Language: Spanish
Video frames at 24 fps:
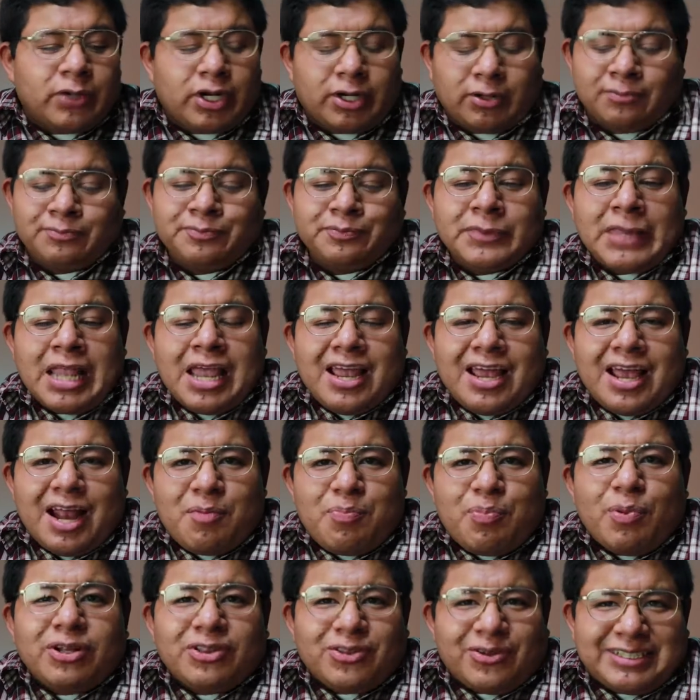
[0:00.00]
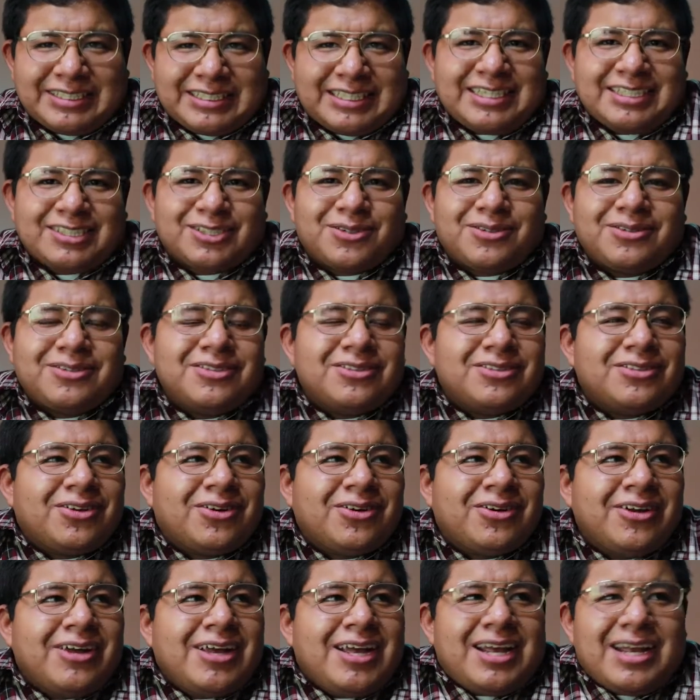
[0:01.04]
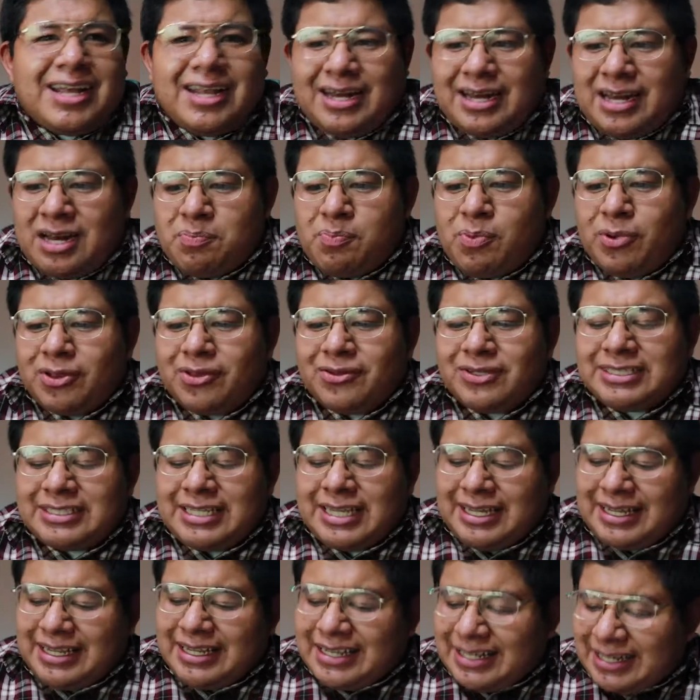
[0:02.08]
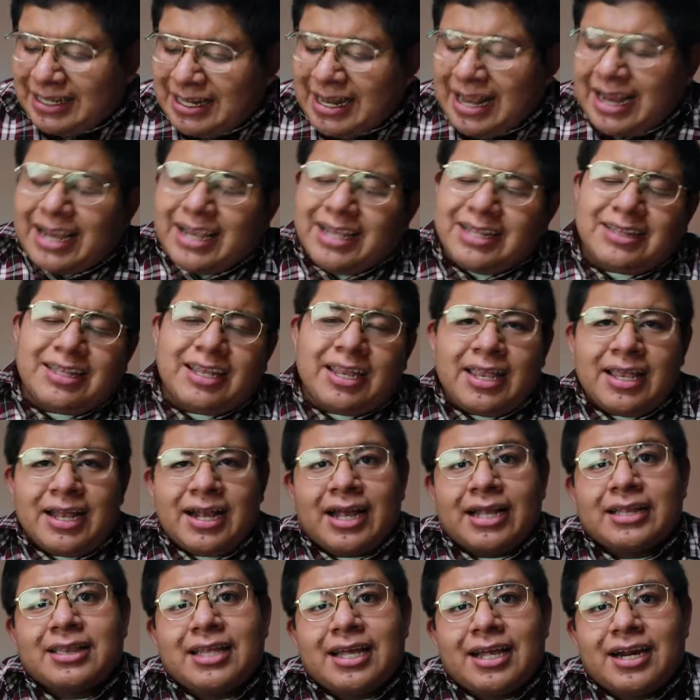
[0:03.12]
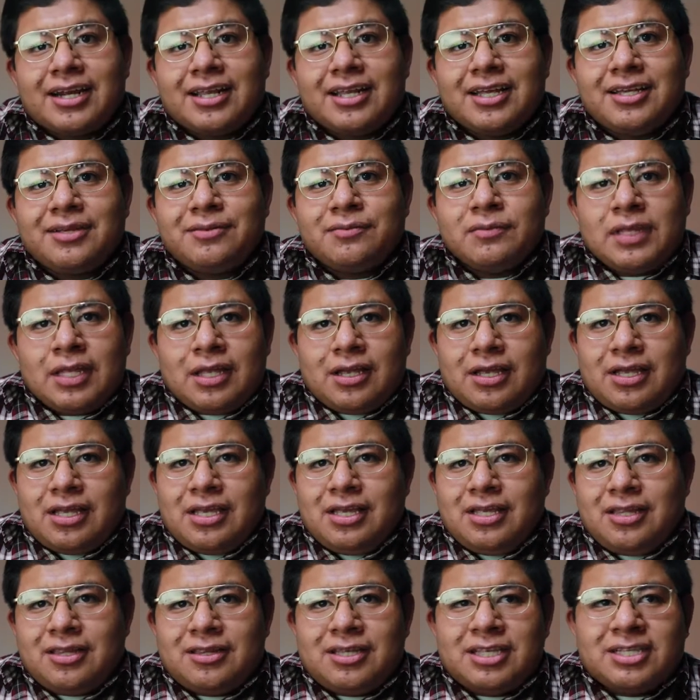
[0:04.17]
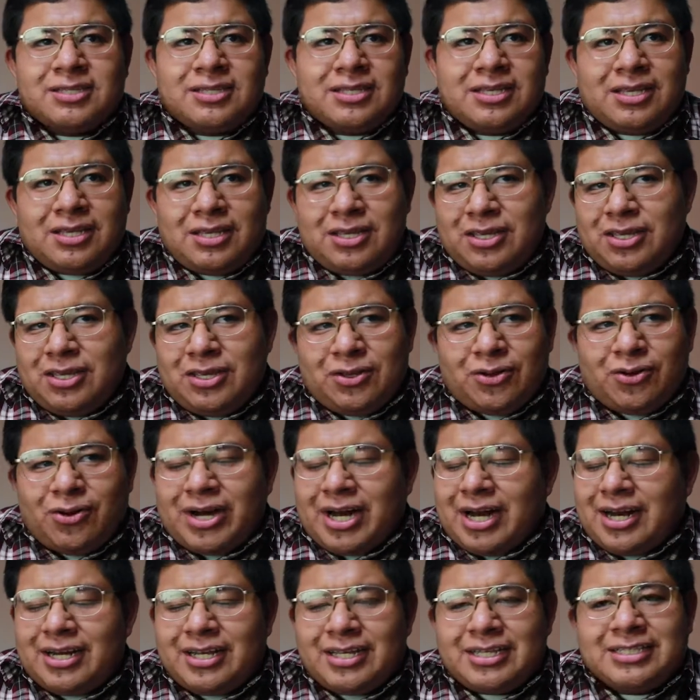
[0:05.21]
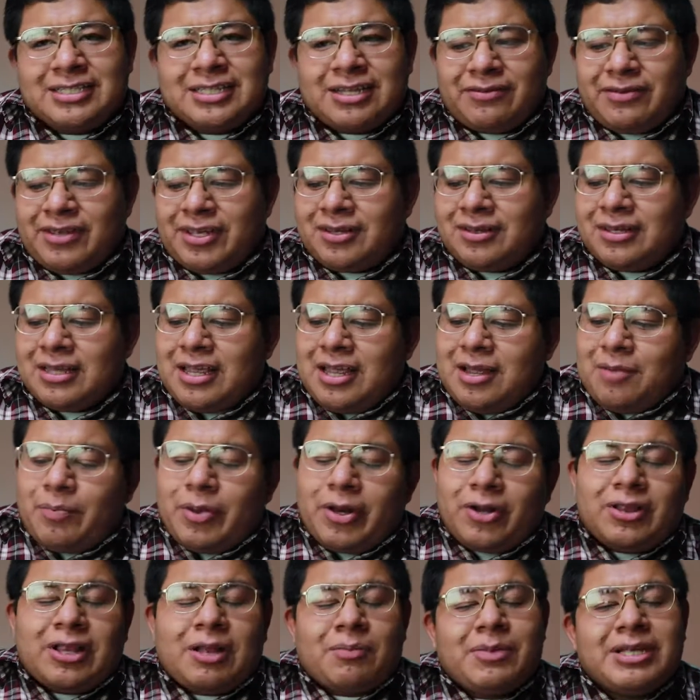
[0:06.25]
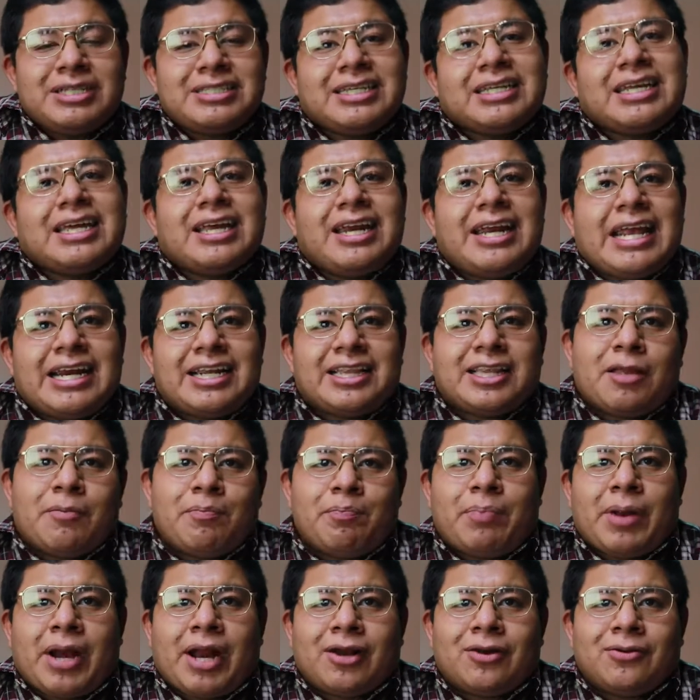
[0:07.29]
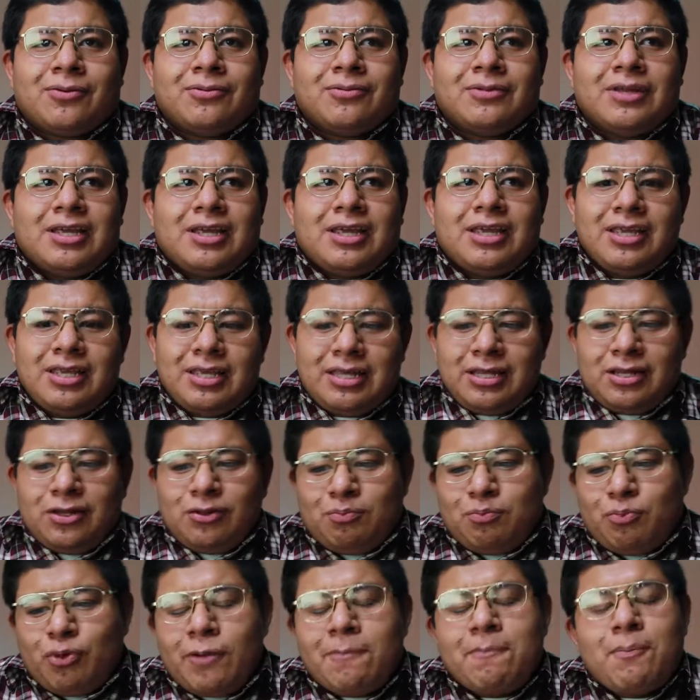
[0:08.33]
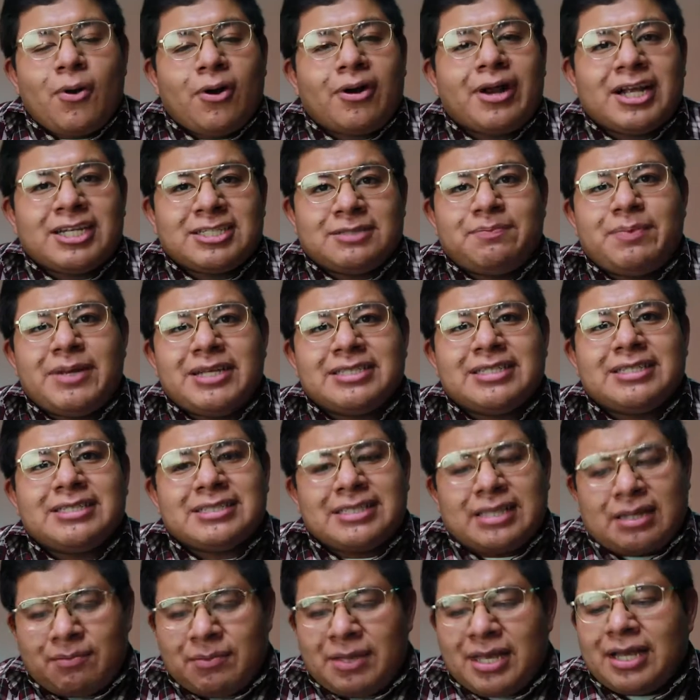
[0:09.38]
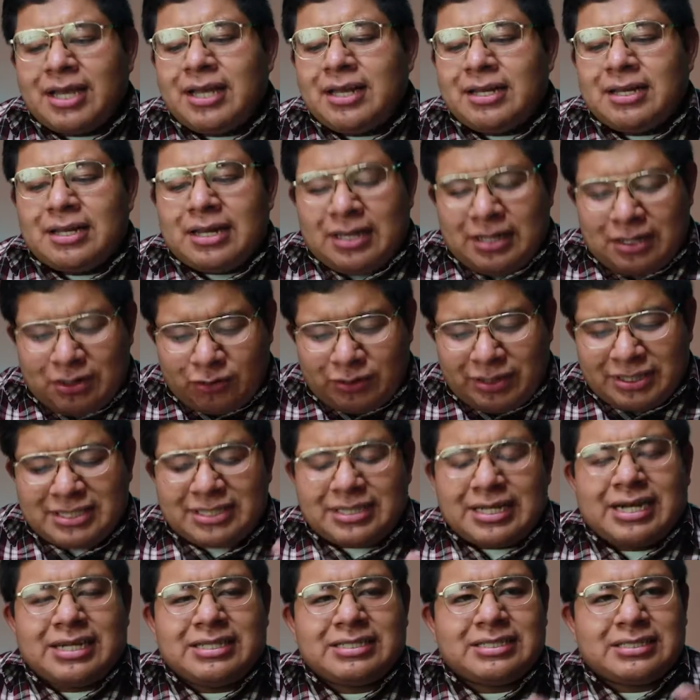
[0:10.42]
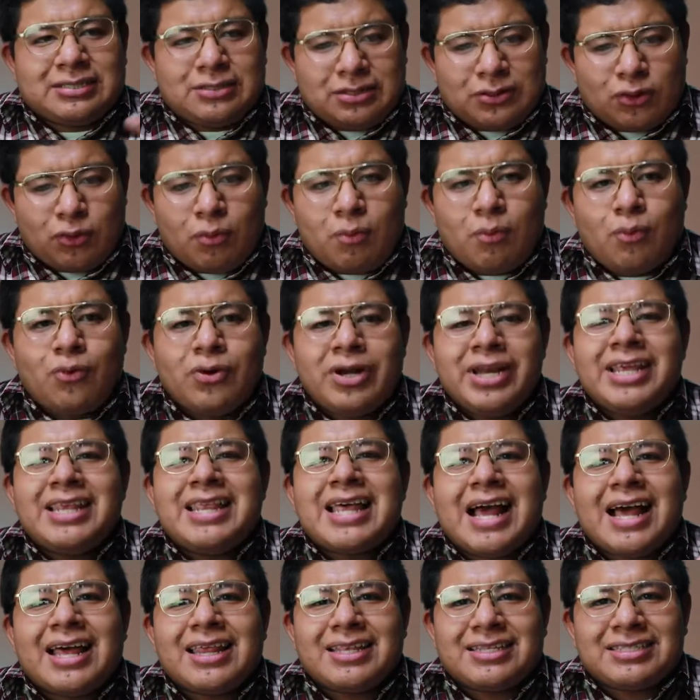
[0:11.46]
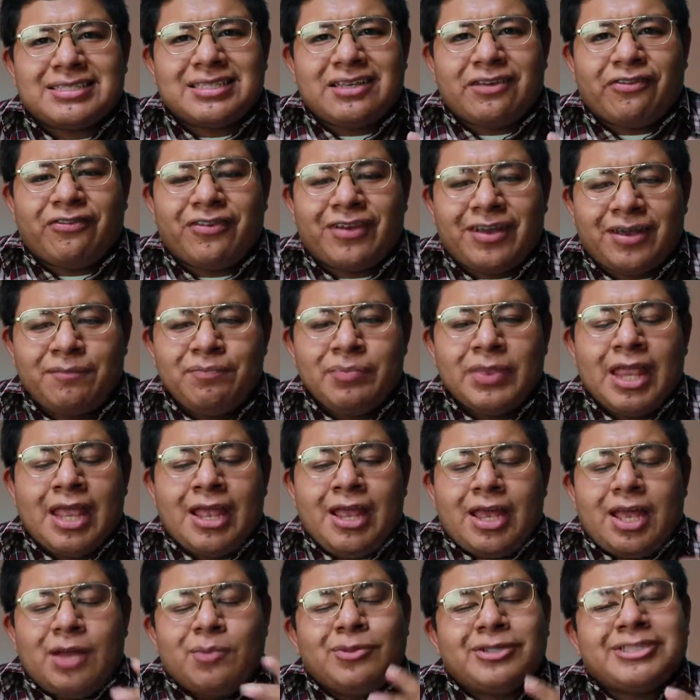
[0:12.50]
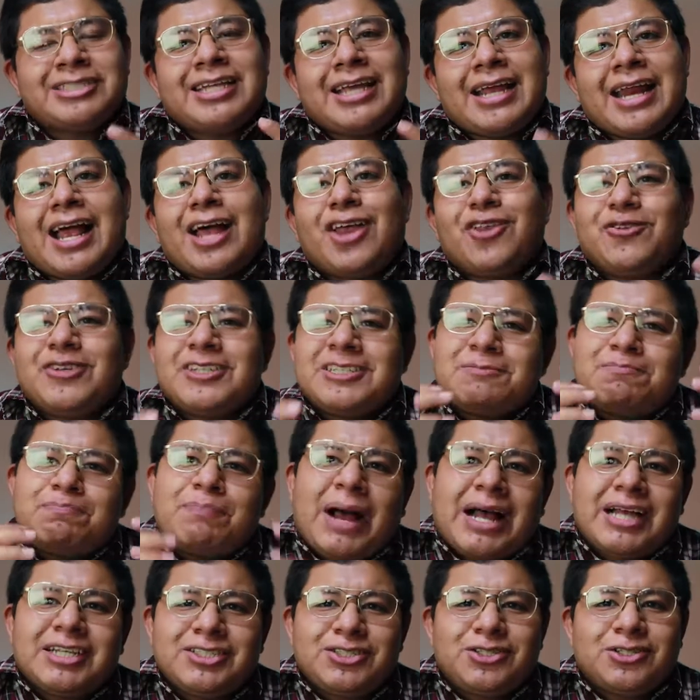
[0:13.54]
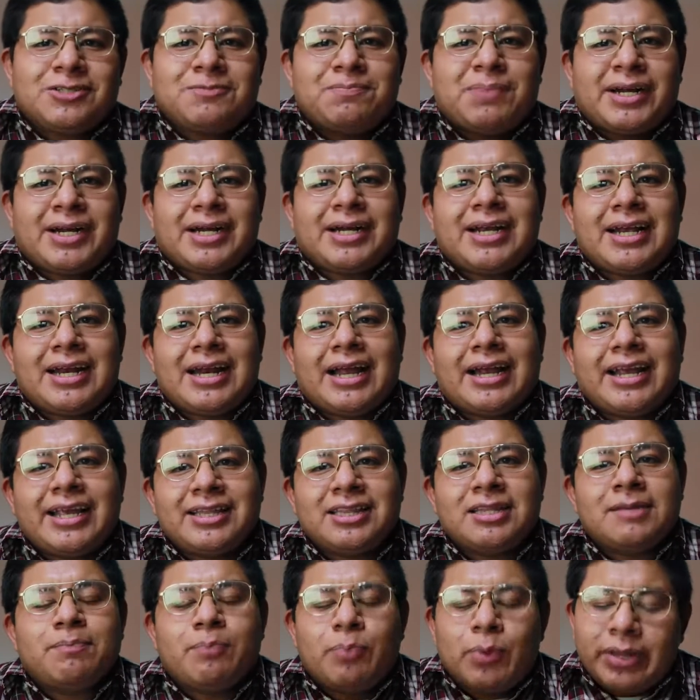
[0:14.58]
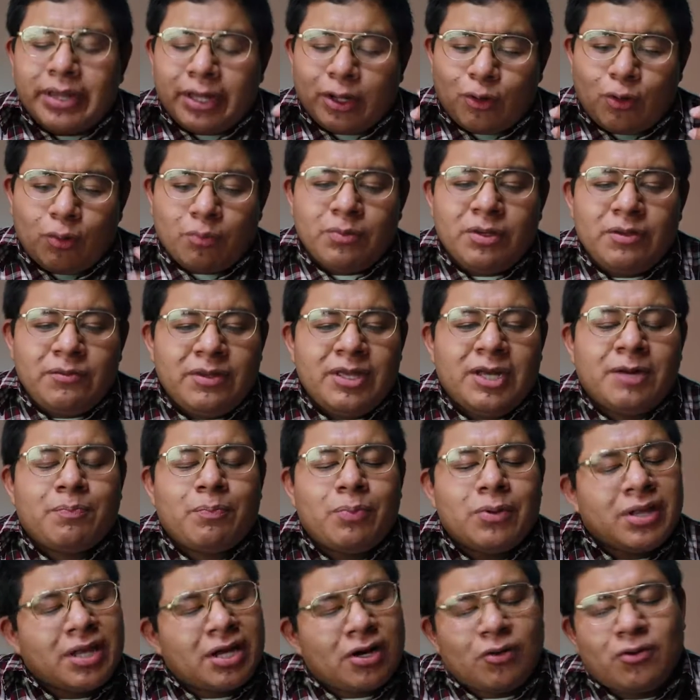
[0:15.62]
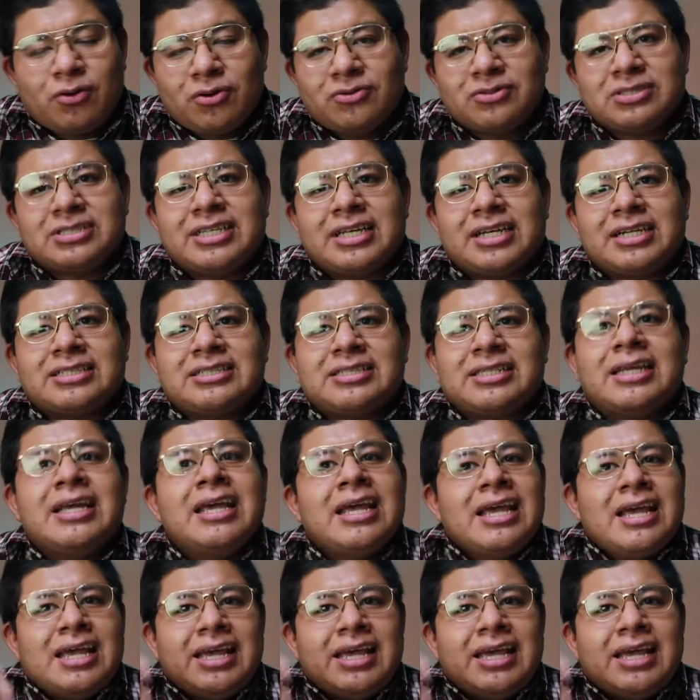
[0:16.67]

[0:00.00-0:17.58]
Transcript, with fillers: Bueno, el punto es eso, ¿no? El, punto es que la gente llega tarde y, órale, está bien, pero también se quiere ir temprano. Y, muy pocas veces también en, en, nuestras comunidades de fe hemos creado espacios para que la gente pueda convivir, pueda conocerse.